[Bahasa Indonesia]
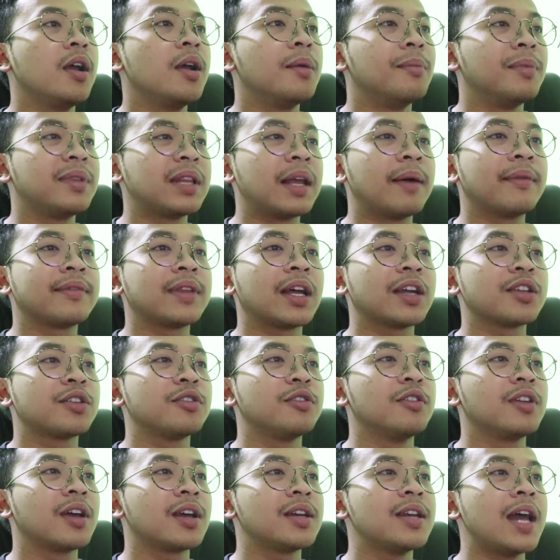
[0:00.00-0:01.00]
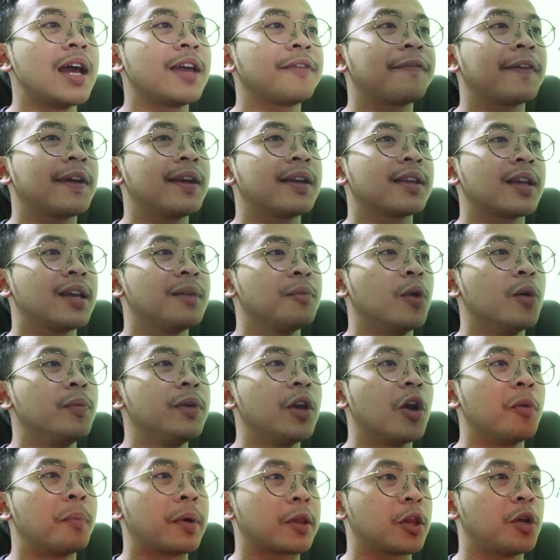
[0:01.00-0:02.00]
mentang-mentang judulnya dive ya dari tadi Bobby
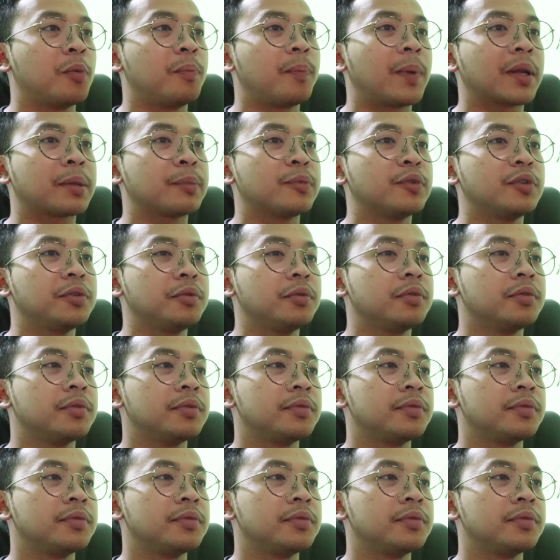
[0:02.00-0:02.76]
lompat-lompat mulu